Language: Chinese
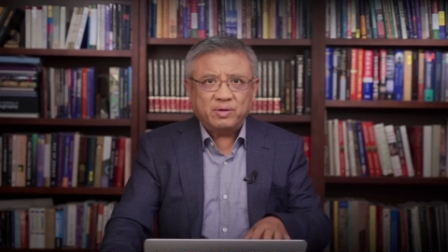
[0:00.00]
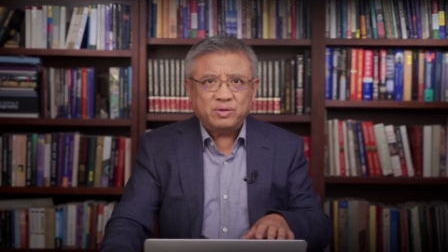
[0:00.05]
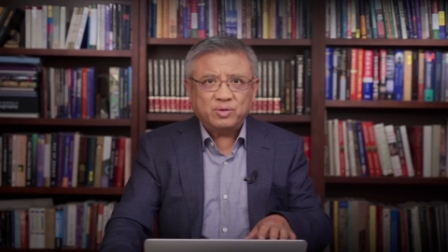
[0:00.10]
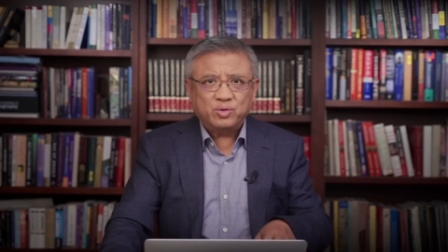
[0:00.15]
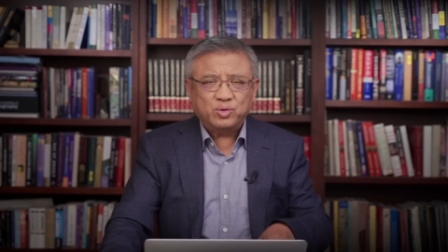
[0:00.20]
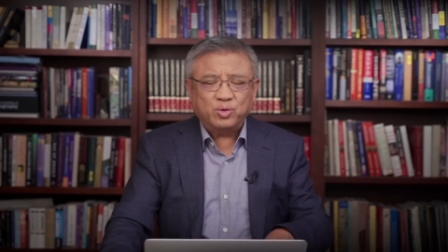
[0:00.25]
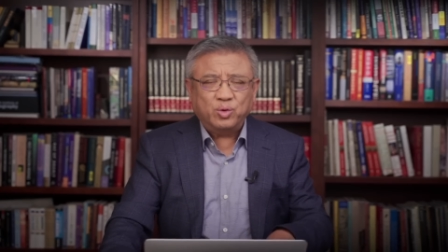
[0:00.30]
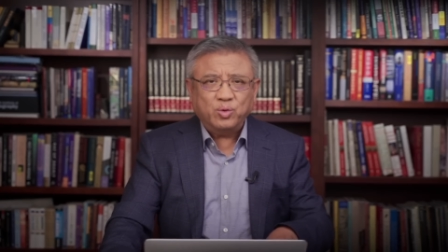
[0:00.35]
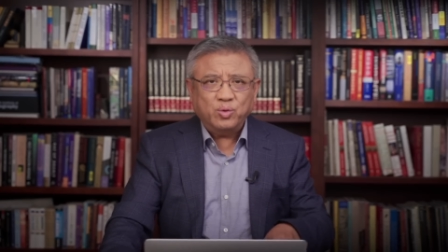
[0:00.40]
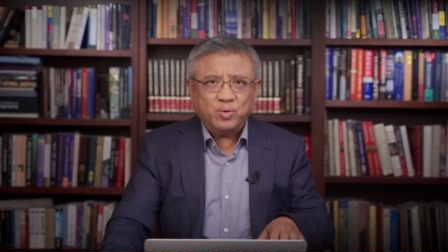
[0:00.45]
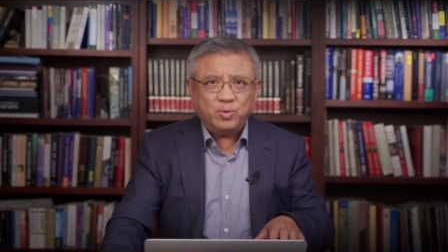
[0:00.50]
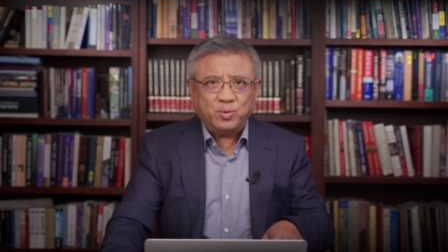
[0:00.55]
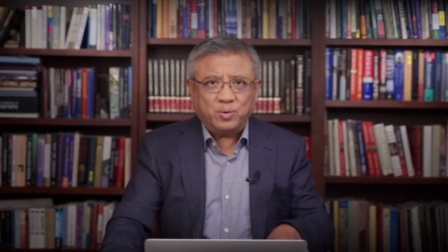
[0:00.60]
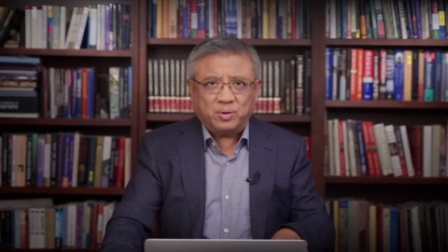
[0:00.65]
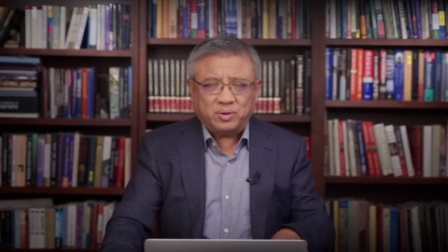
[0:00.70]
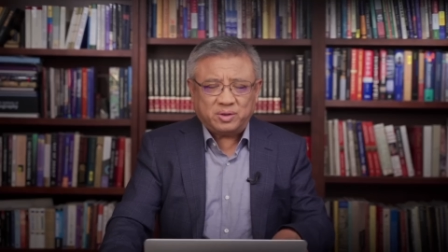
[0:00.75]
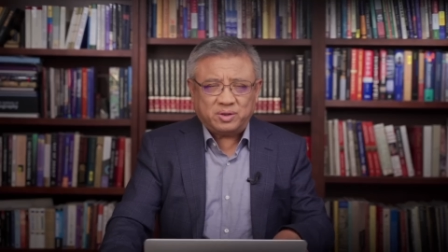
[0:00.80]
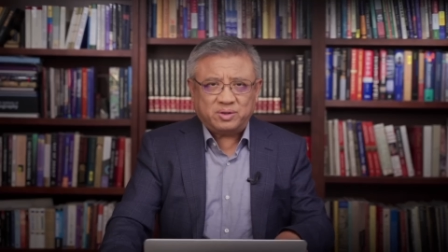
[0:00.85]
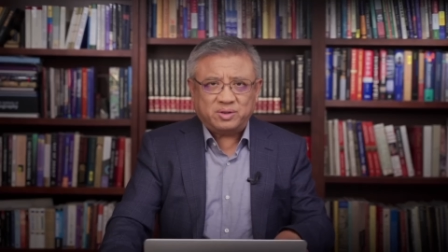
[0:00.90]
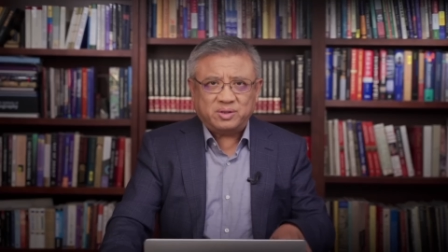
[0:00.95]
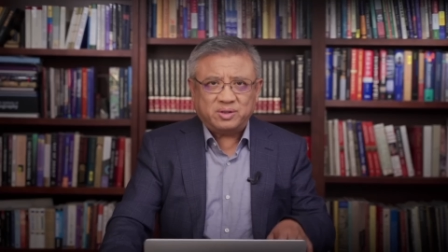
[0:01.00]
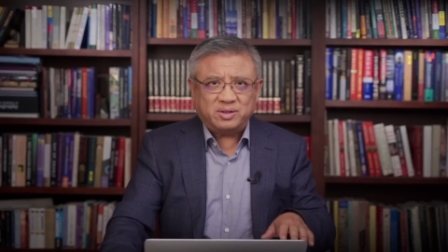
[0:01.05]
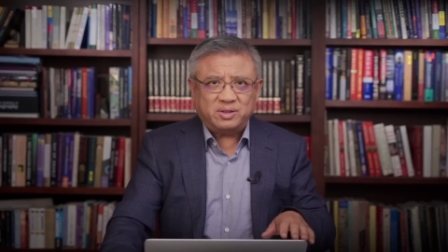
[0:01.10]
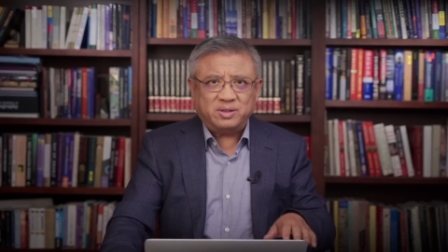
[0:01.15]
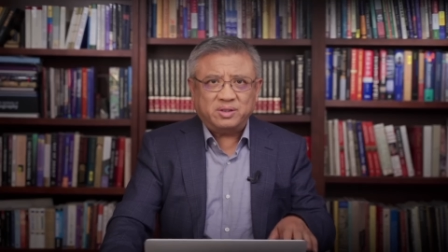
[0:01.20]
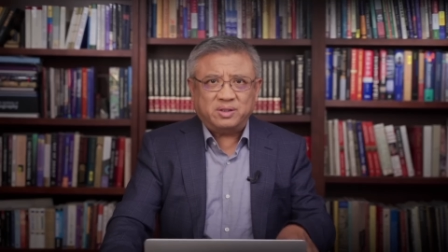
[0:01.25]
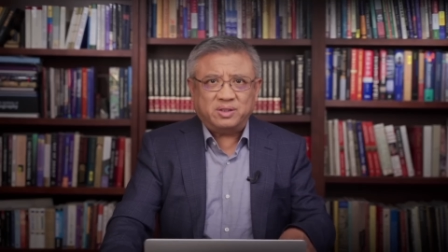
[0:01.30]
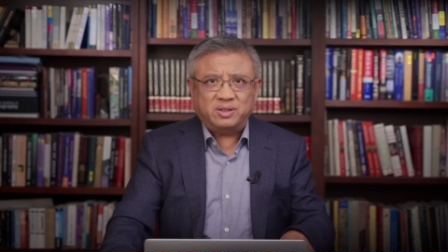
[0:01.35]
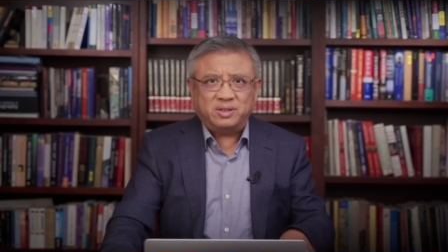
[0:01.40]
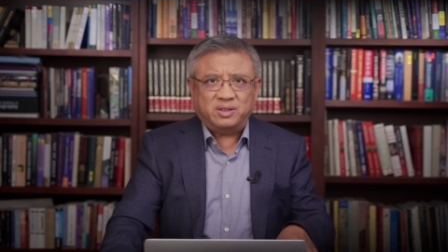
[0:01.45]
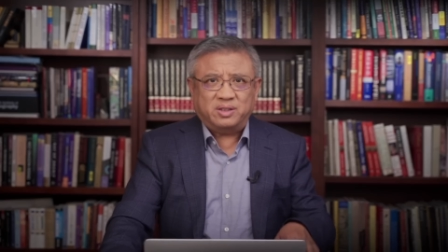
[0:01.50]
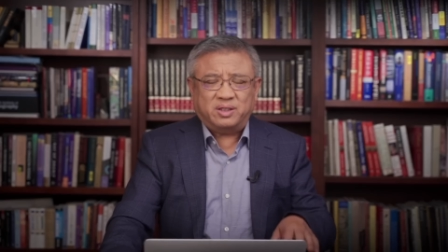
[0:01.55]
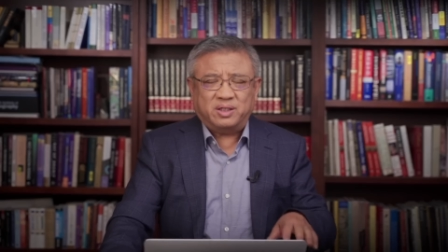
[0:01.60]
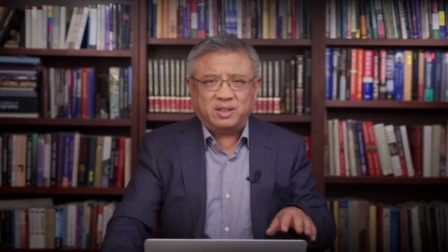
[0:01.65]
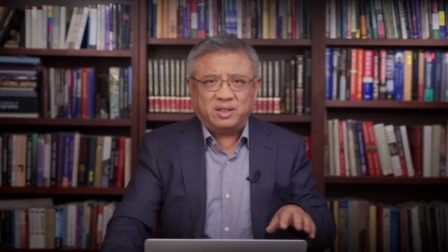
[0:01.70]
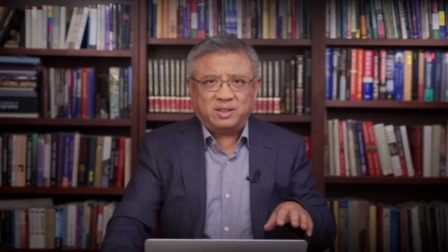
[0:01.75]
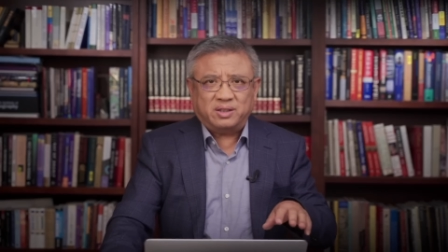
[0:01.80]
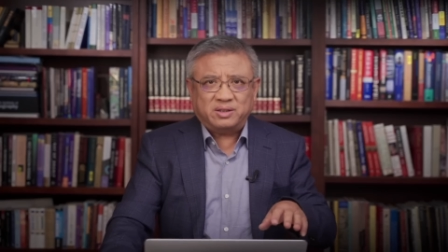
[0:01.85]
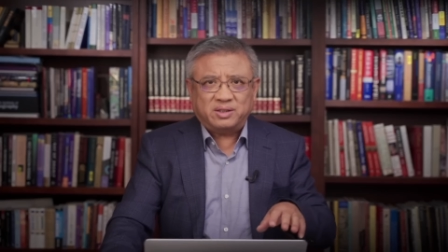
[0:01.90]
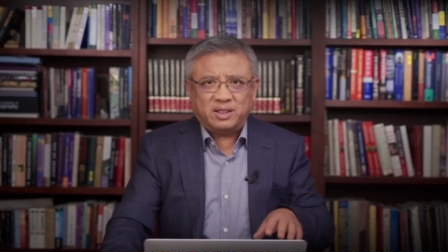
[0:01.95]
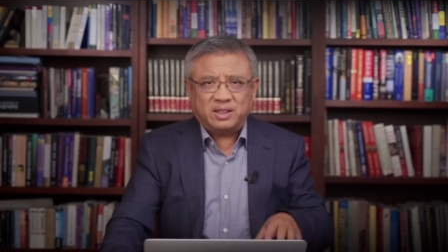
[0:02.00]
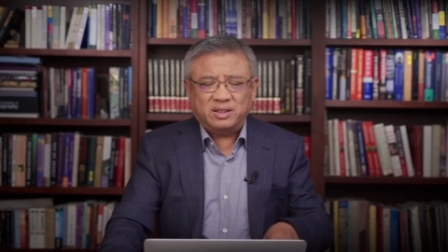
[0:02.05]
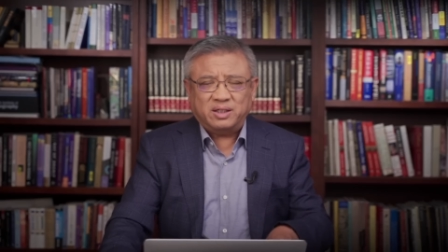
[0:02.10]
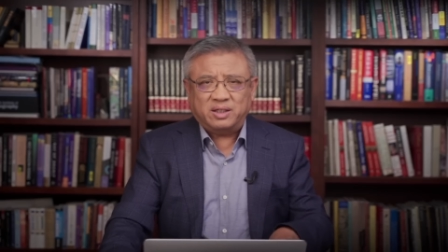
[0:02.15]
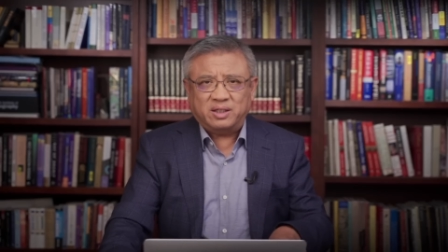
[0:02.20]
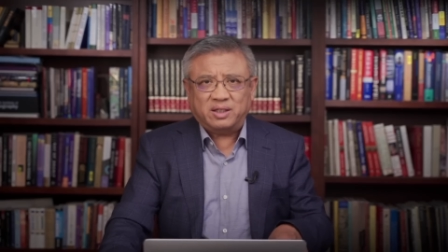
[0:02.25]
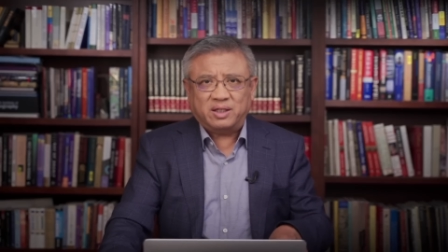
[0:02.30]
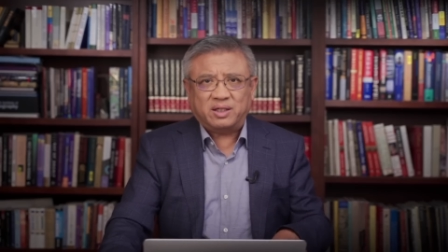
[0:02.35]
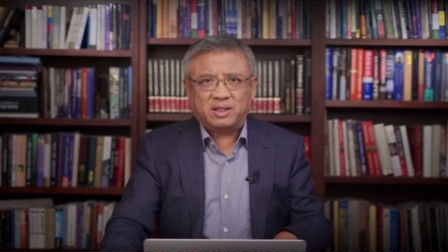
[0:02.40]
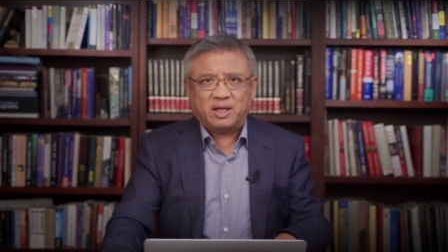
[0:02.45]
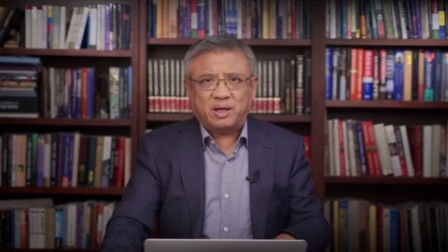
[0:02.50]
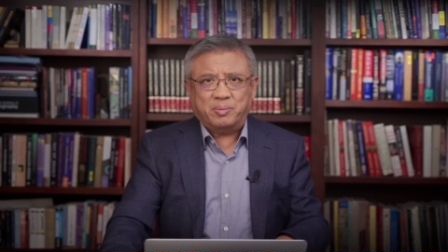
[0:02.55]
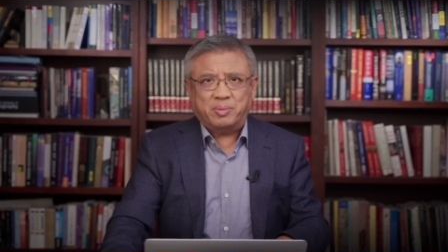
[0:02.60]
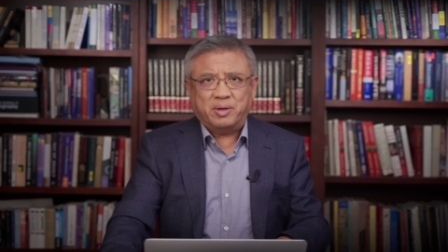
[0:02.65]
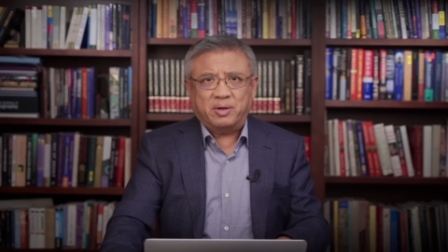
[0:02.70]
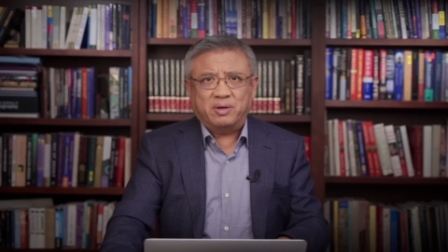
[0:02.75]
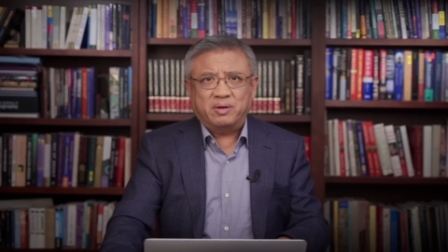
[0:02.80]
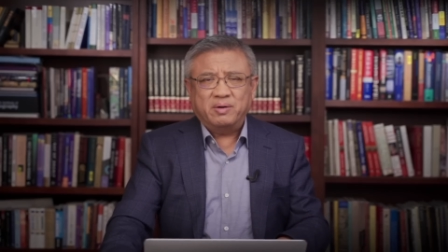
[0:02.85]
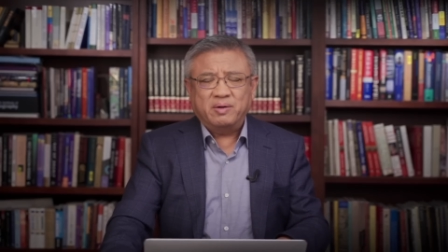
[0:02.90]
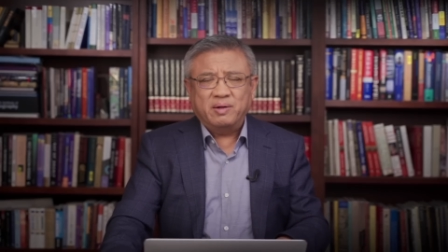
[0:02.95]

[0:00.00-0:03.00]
中国。自己的在那里的代表，